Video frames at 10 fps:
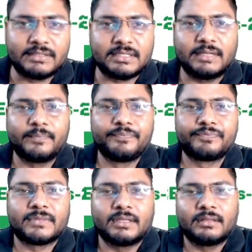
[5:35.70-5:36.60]
चाहिए
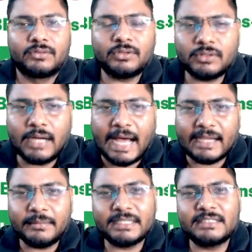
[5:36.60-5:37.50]
दोस्तों
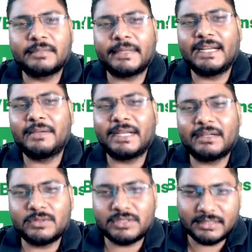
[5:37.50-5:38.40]
आगे बढ़ने से पहले
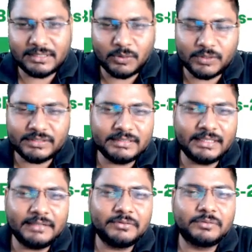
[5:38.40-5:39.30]
हमारे कुछ कोर्सेज
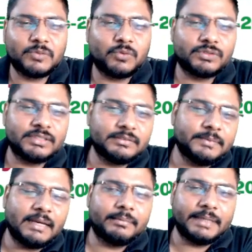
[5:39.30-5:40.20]
हैं उन कोर्सेज
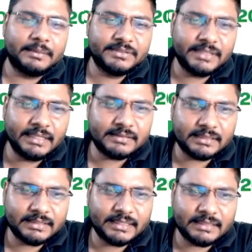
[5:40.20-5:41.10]
में आप एडमिशन ले
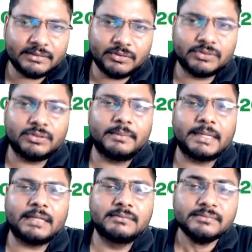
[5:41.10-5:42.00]
सकते हैं दोस्तों
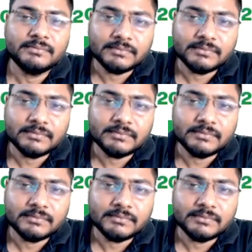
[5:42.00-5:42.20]
हमारा